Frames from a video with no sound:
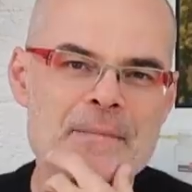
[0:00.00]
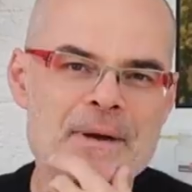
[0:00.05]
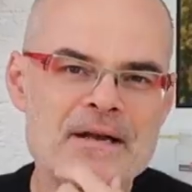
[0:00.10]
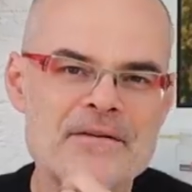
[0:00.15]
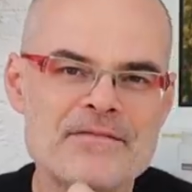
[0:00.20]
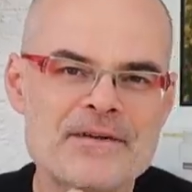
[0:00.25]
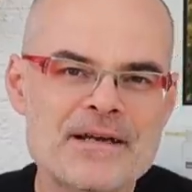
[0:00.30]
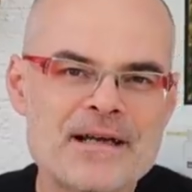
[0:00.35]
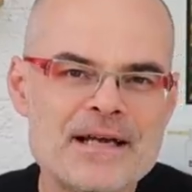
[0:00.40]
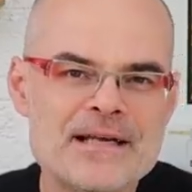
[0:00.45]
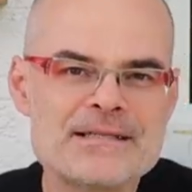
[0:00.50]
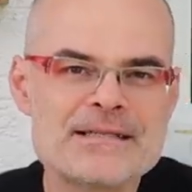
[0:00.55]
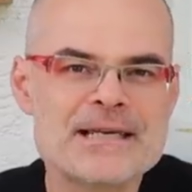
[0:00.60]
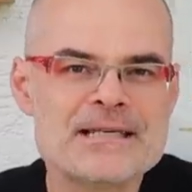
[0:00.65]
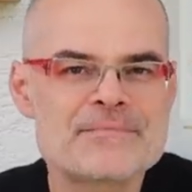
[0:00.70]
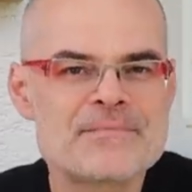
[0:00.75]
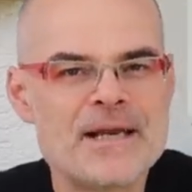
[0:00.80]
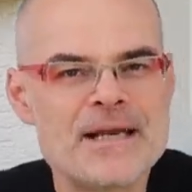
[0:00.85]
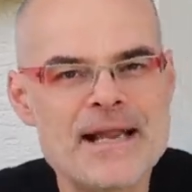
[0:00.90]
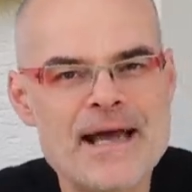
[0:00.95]
am Anfang halt
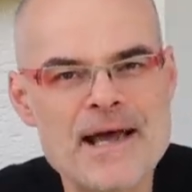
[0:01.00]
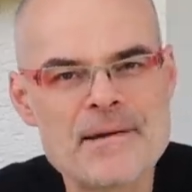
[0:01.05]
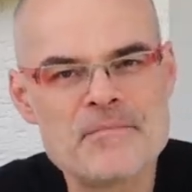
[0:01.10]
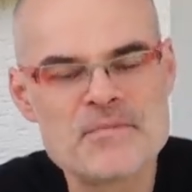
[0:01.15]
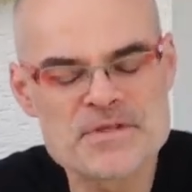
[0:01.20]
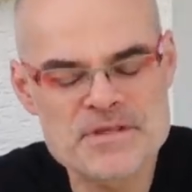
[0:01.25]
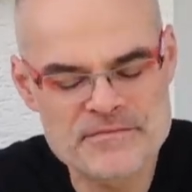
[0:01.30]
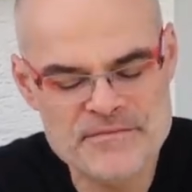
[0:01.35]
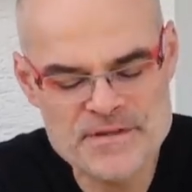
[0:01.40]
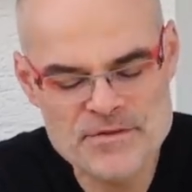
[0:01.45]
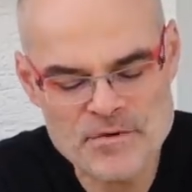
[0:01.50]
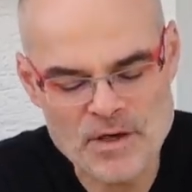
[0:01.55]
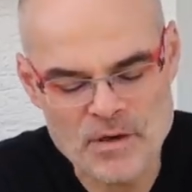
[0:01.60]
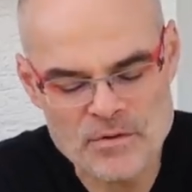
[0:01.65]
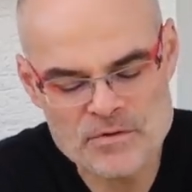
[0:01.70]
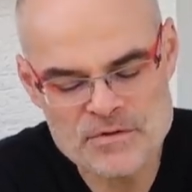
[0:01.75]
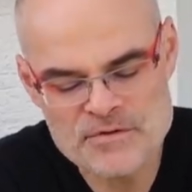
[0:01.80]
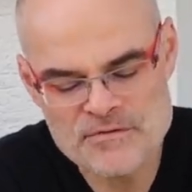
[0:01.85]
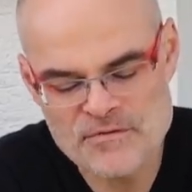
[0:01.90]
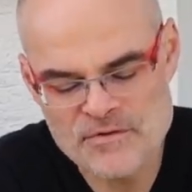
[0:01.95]
erstmal lernen müssen, wie so
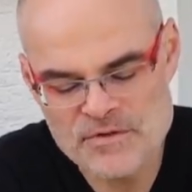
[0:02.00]
Autos